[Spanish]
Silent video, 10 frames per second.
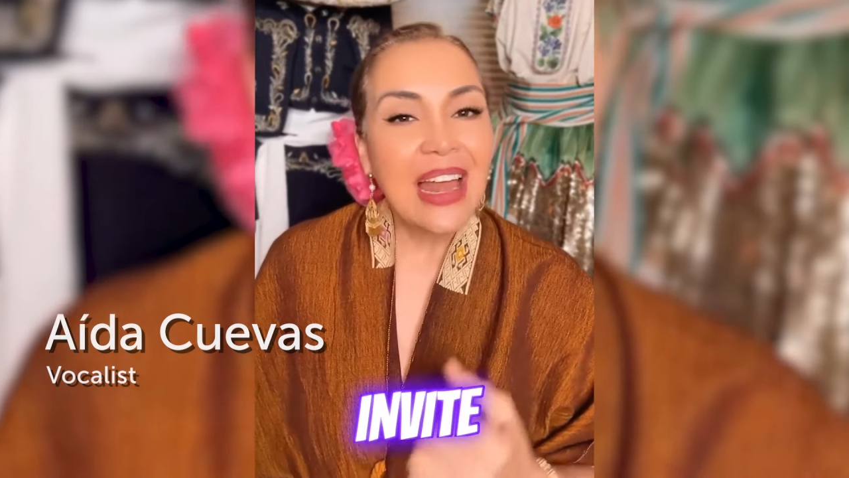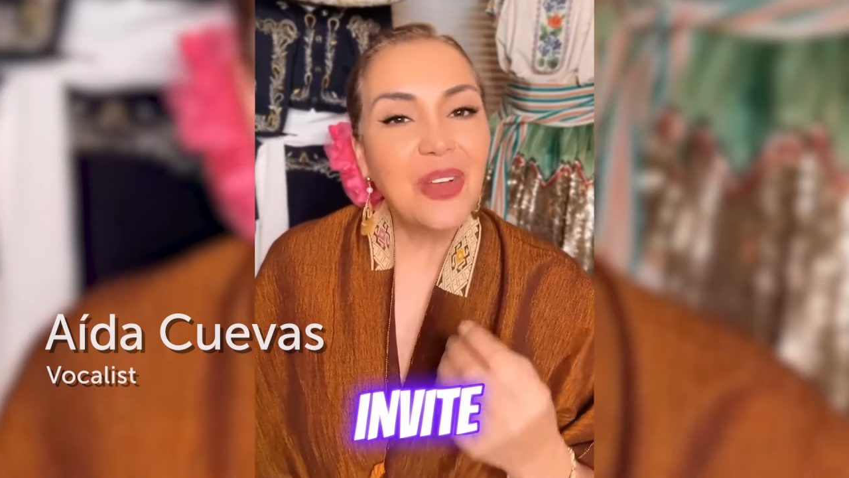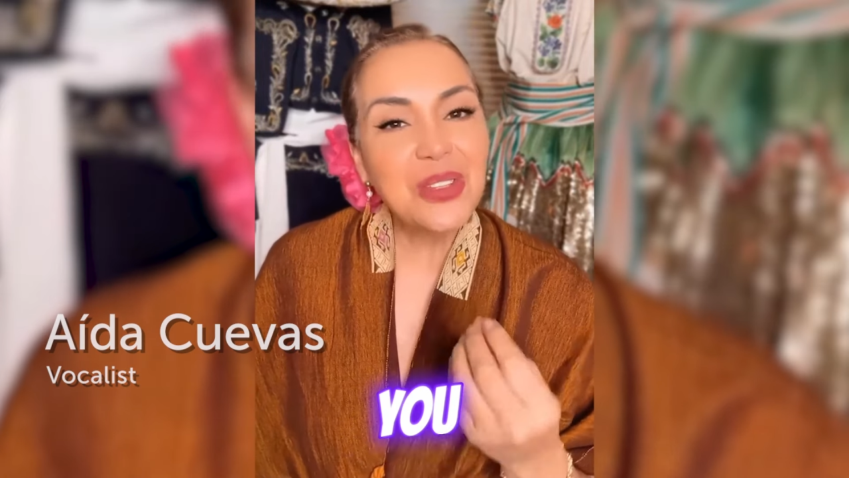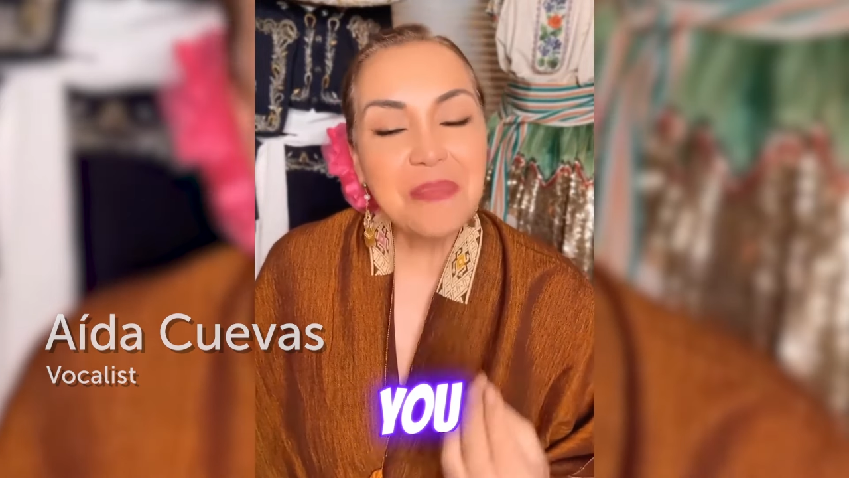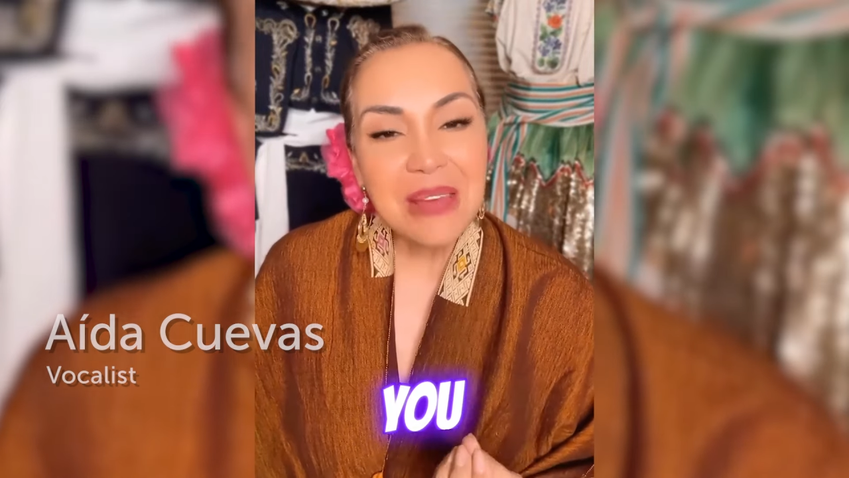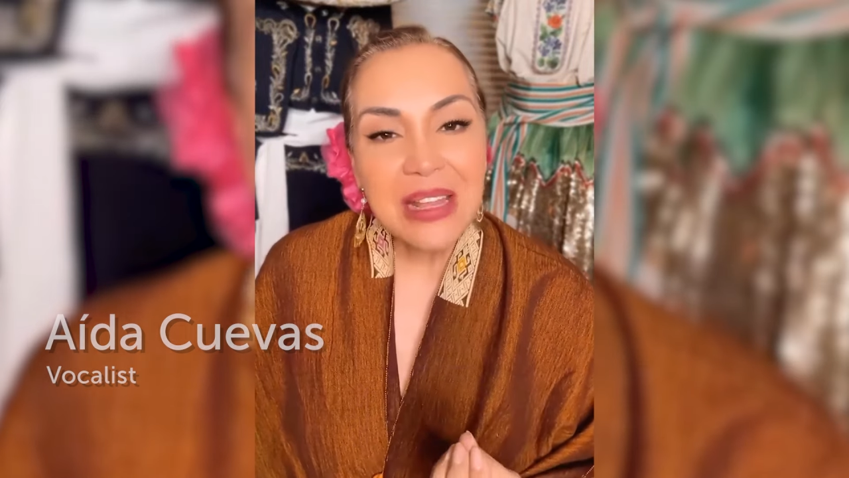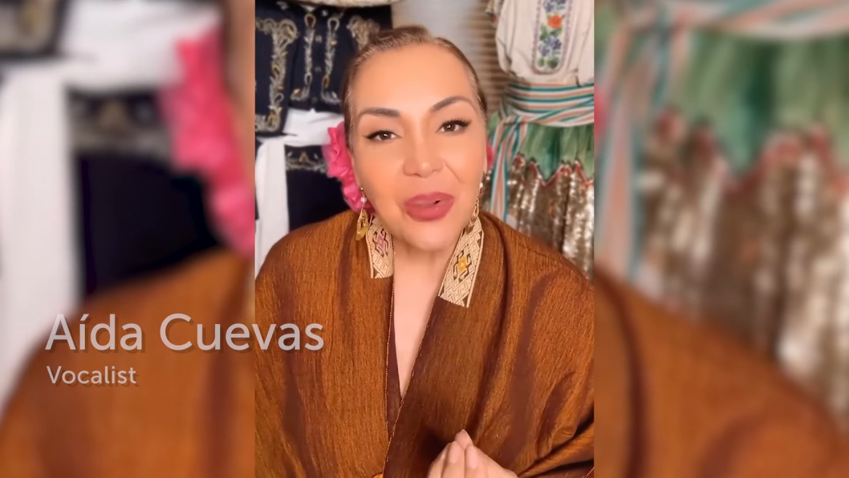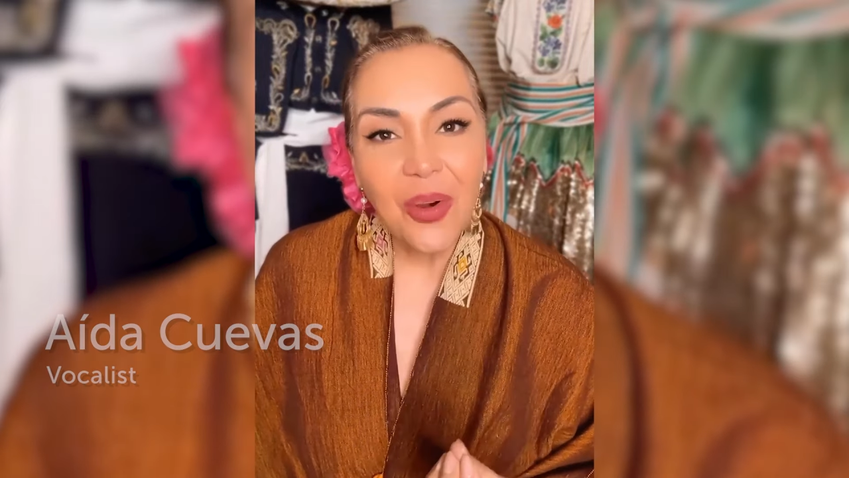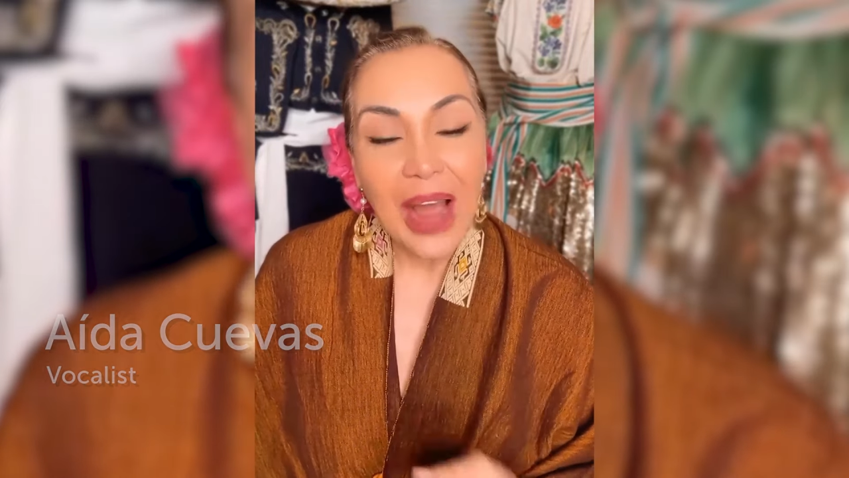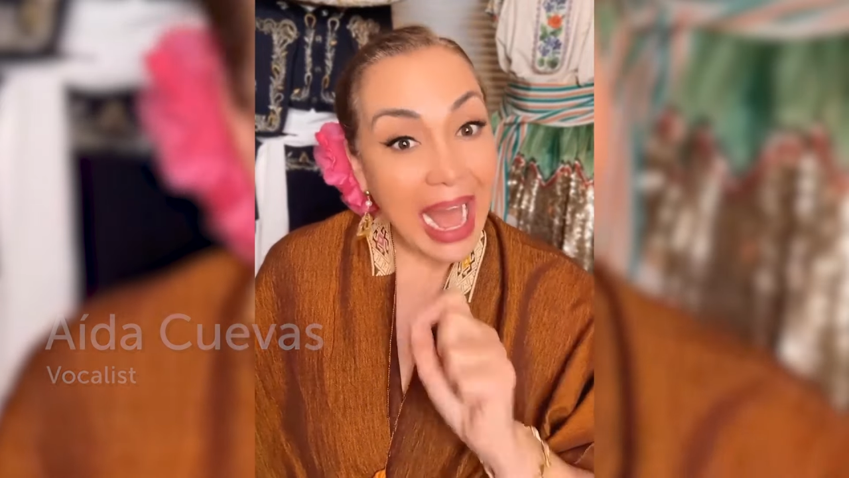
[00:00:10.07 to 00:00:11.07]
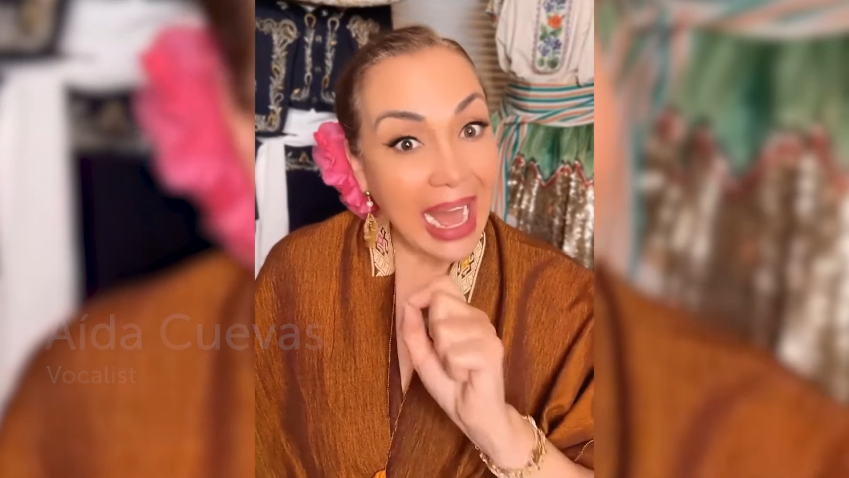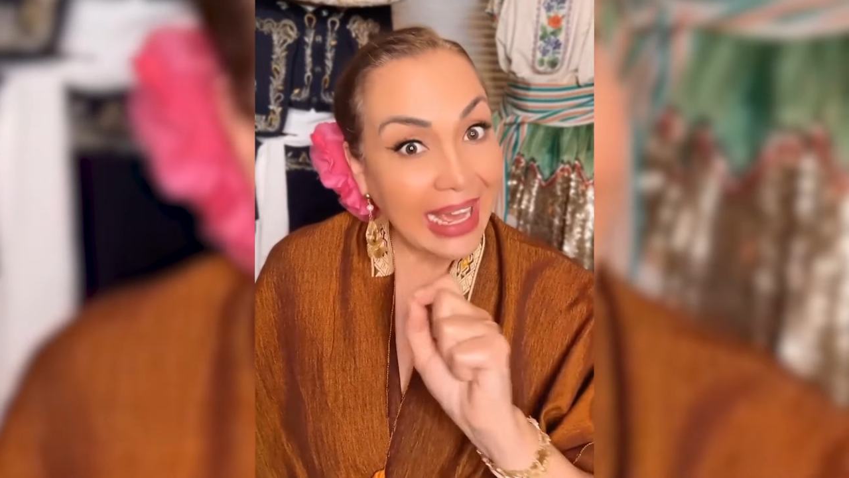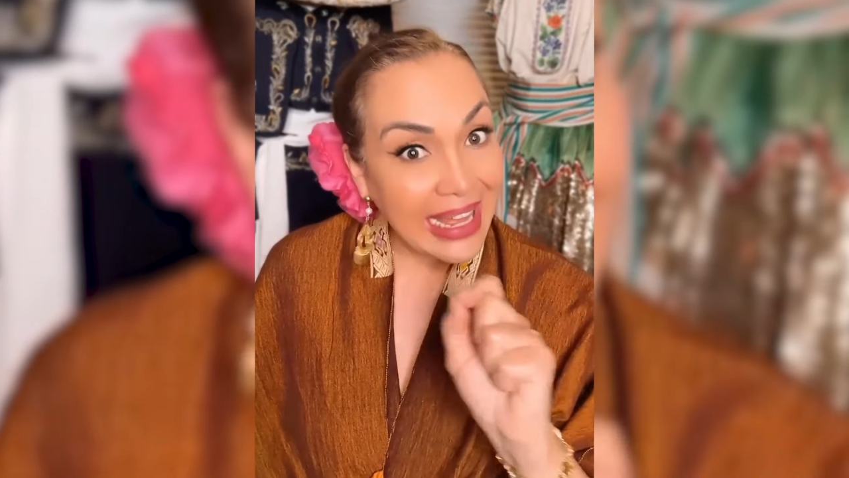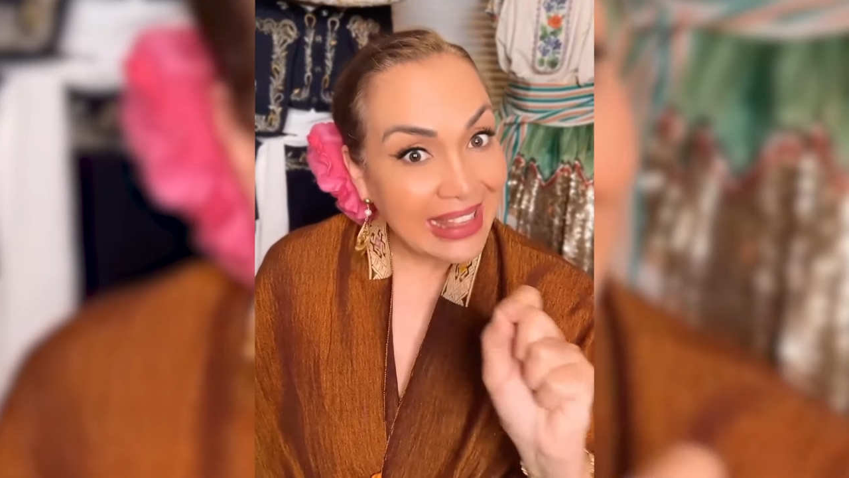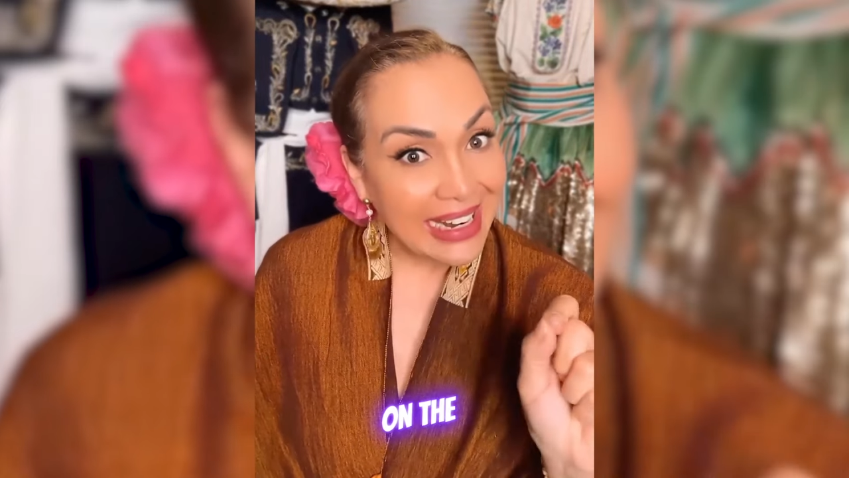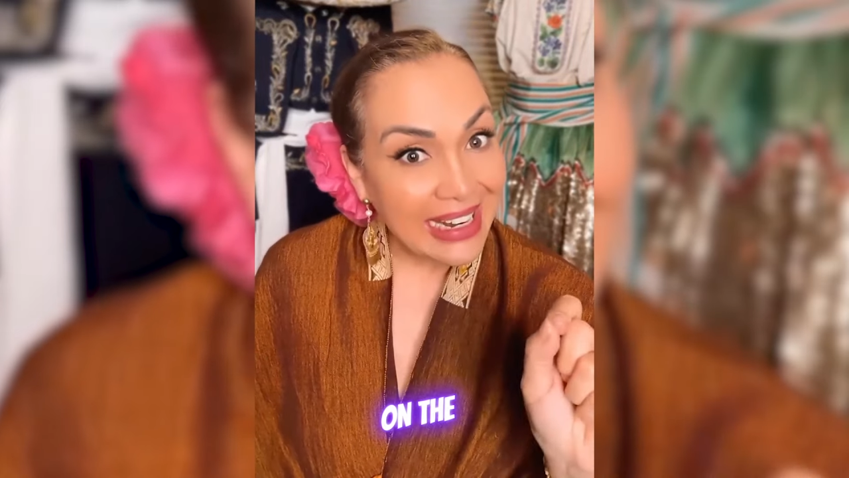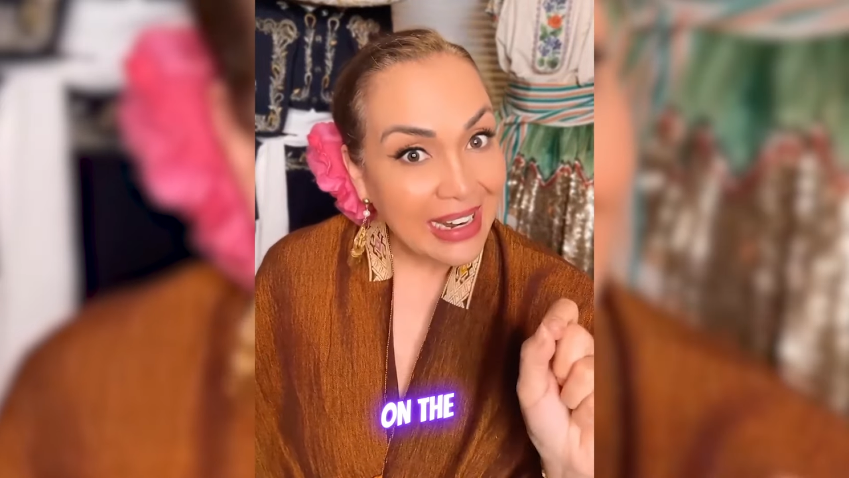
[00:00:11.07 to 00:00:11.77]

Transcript: los invito, a Gende